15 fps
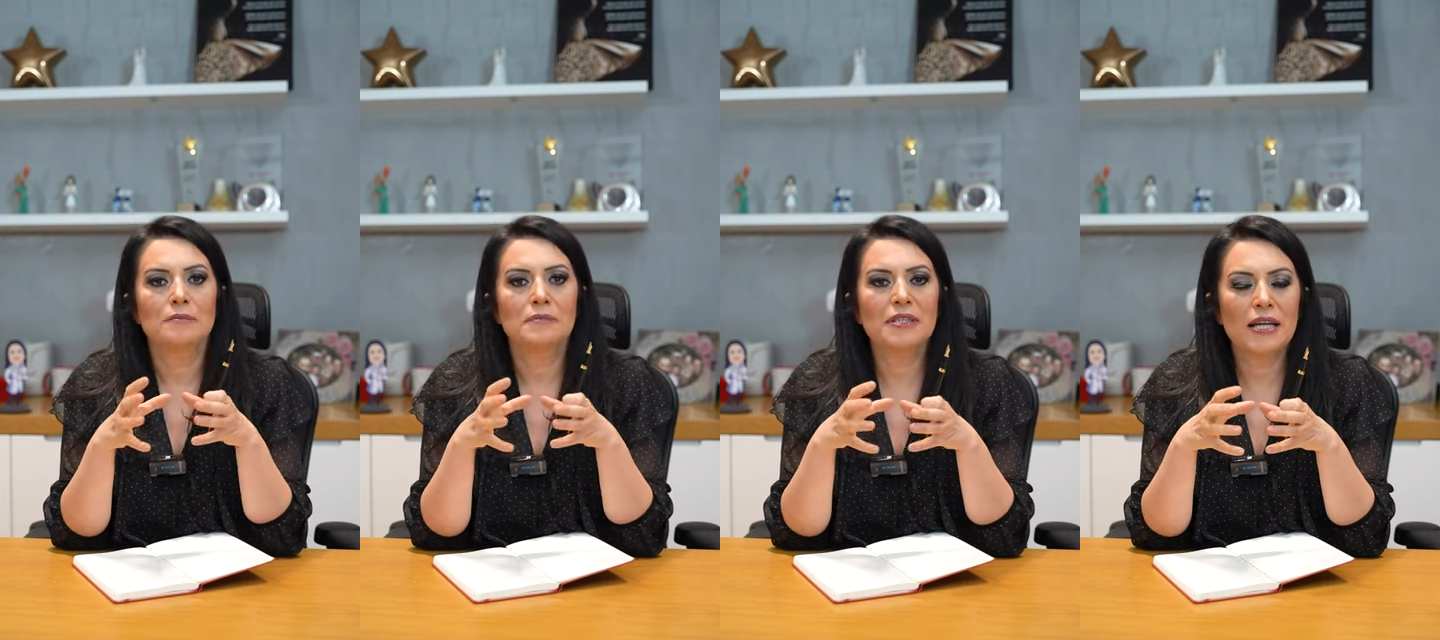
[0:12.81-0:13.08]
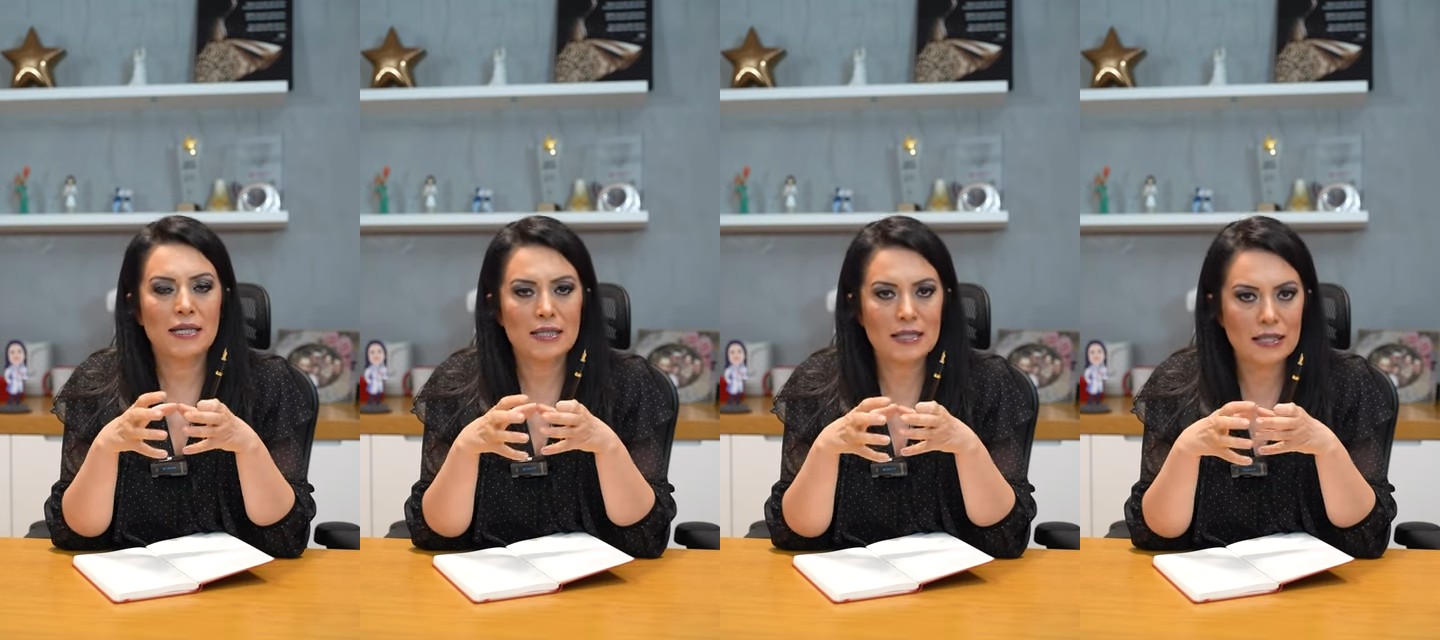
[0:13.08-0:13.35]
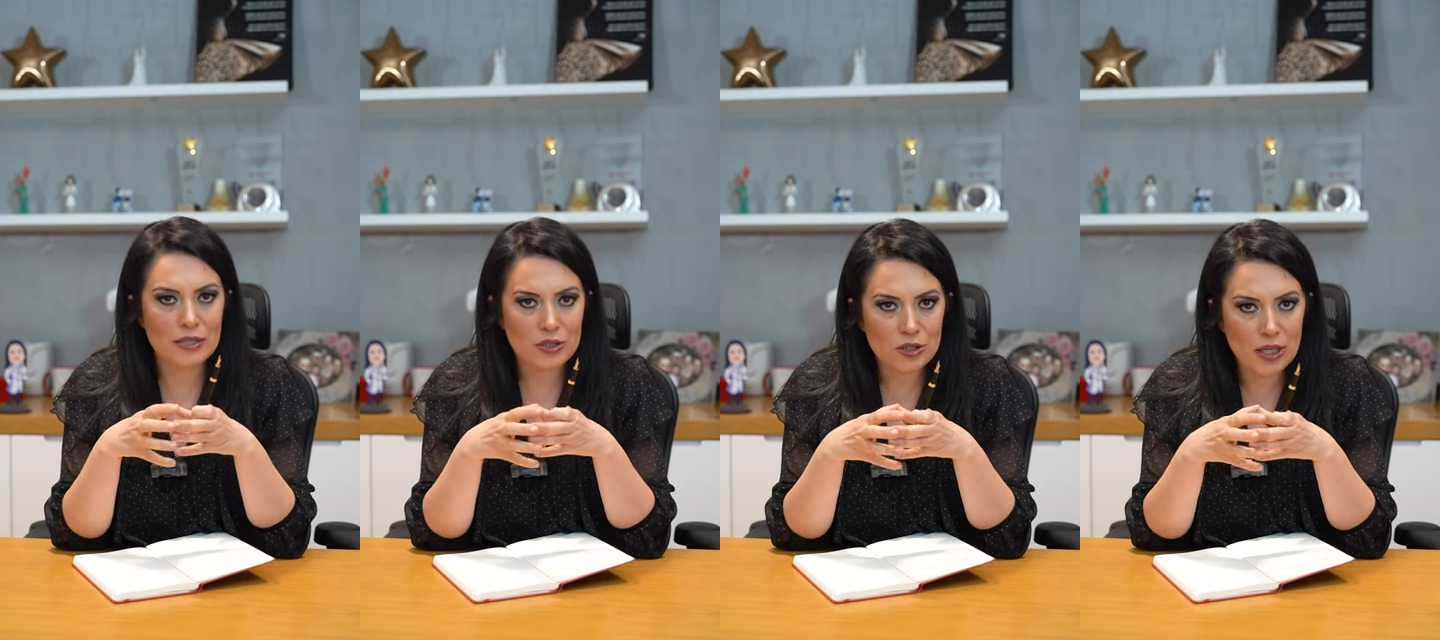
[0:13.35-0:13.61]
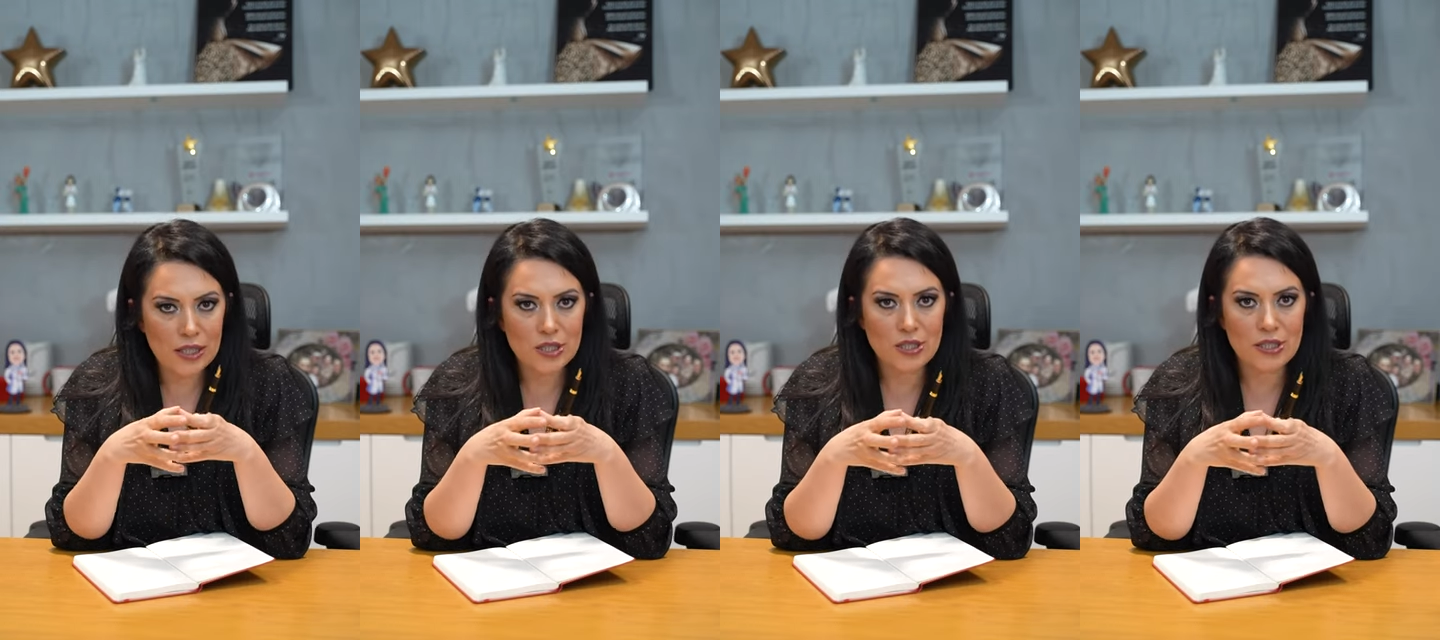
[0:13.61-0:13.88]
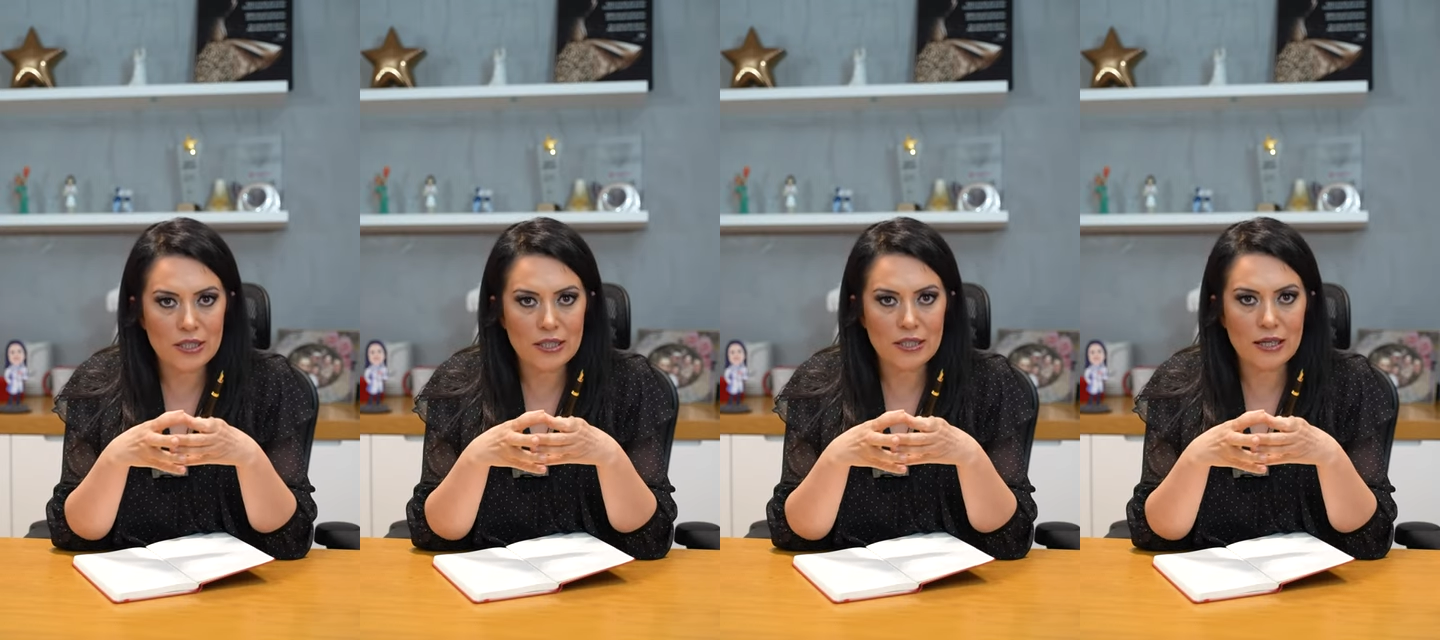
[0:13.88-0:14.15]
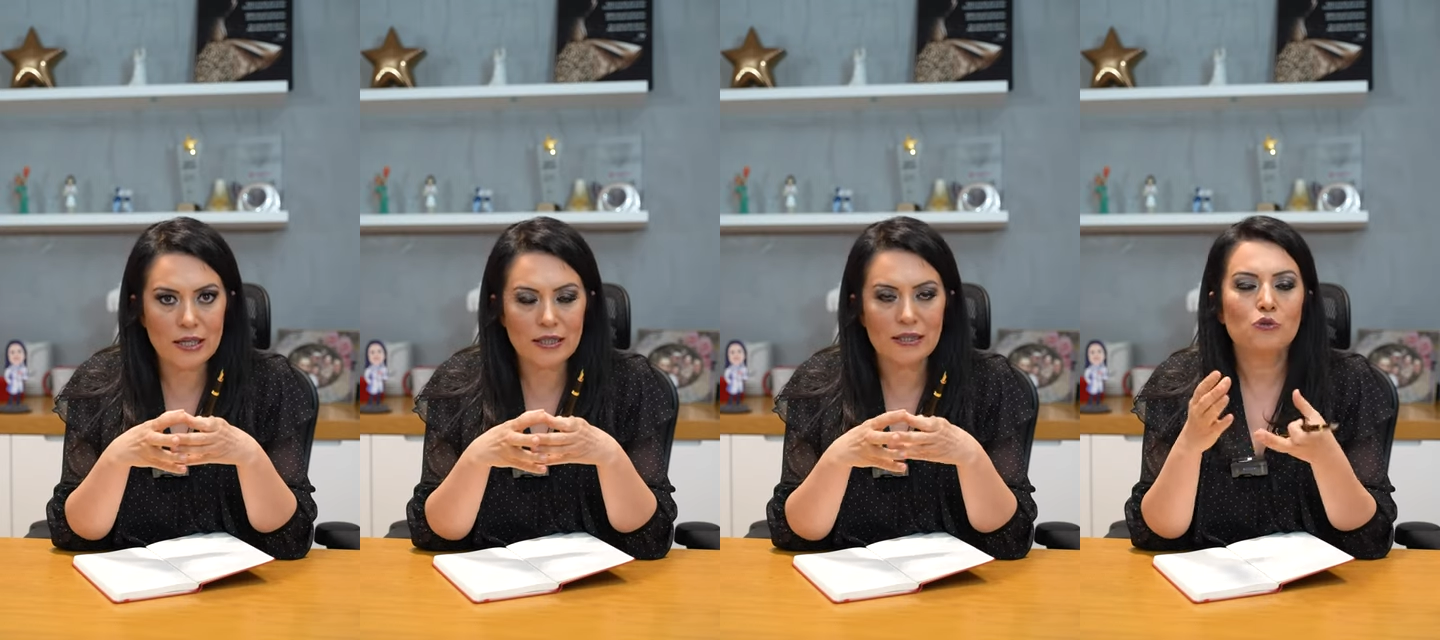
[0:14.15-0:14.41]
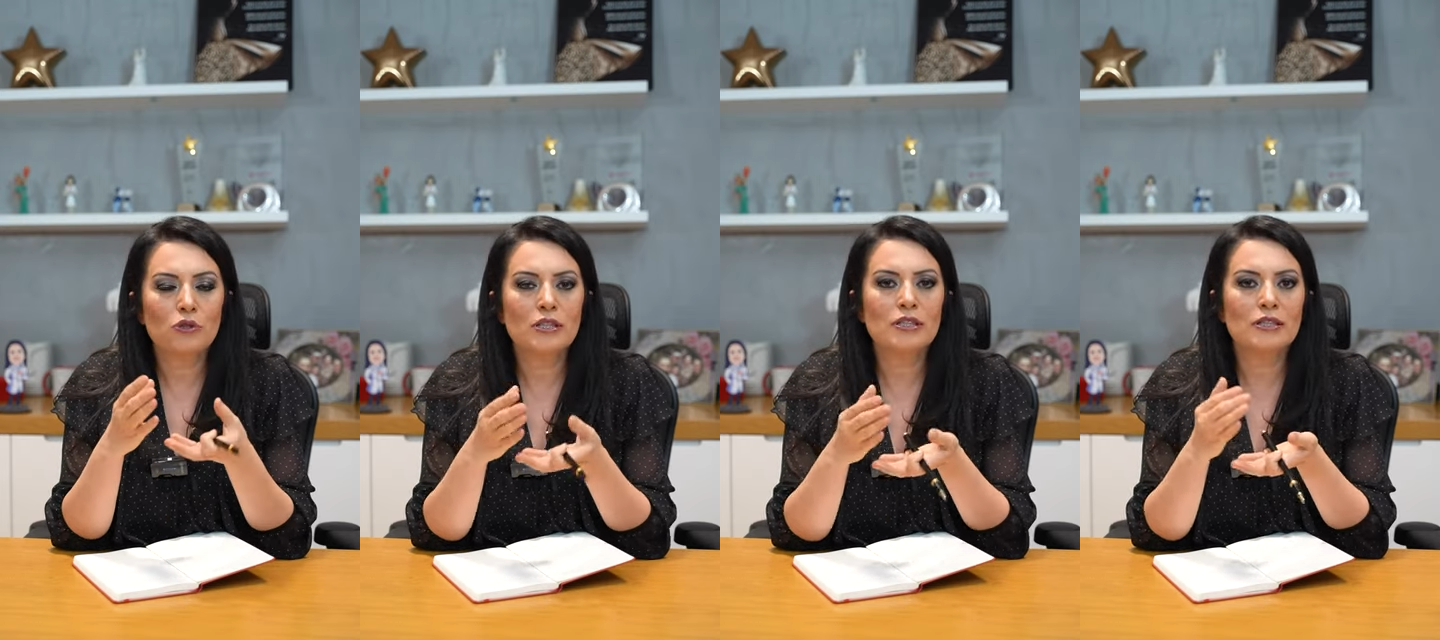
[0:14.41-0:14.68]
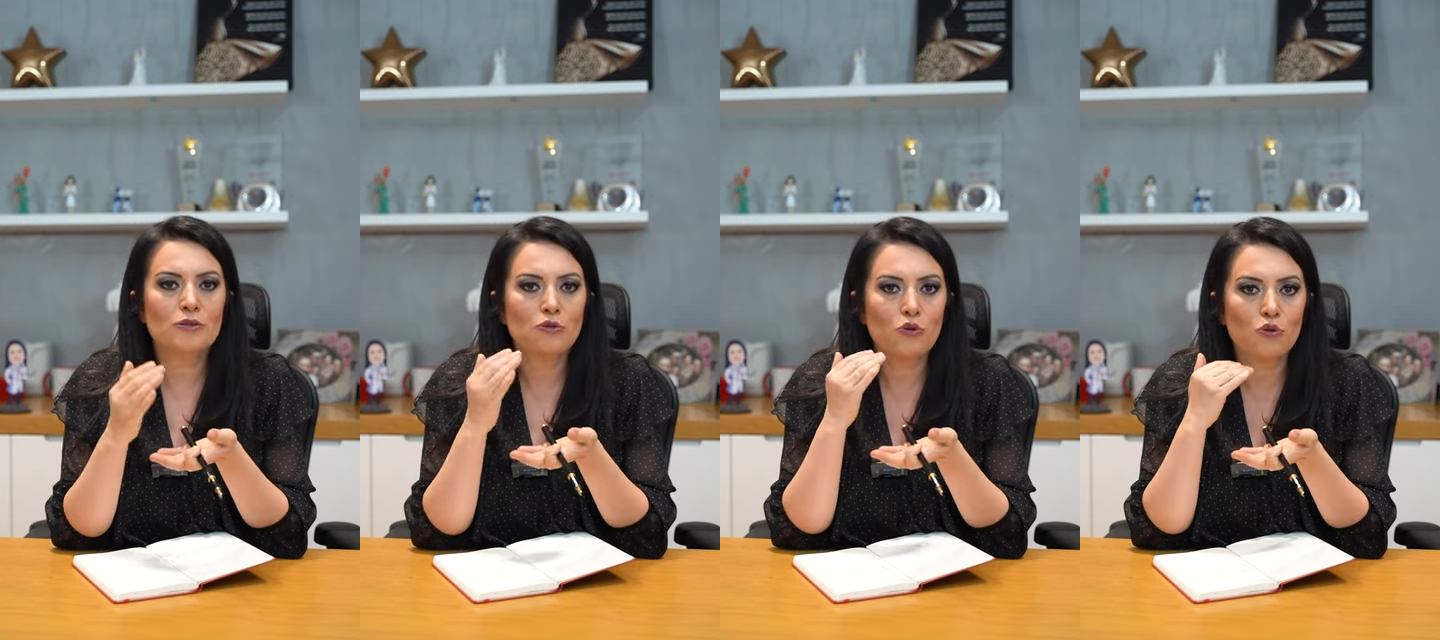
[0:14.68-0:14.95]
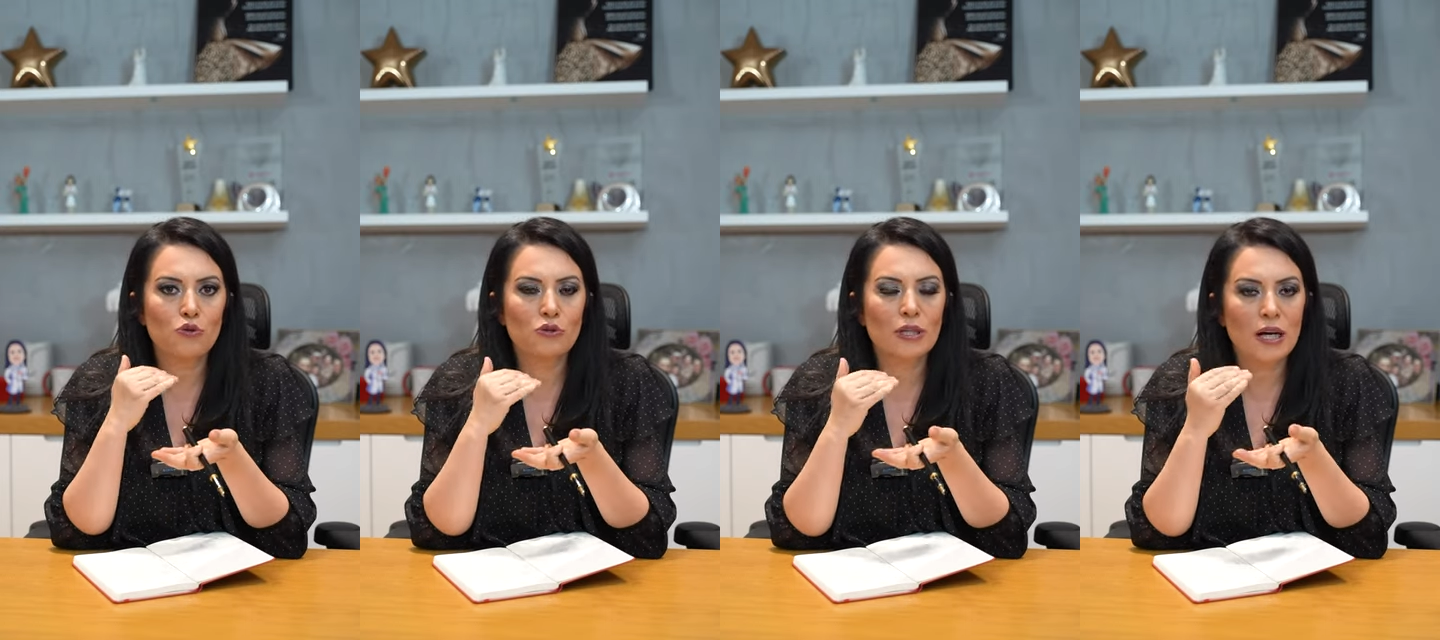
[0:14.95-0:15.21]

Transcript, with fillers: biraz sıkılaştırarak yukarıya doğru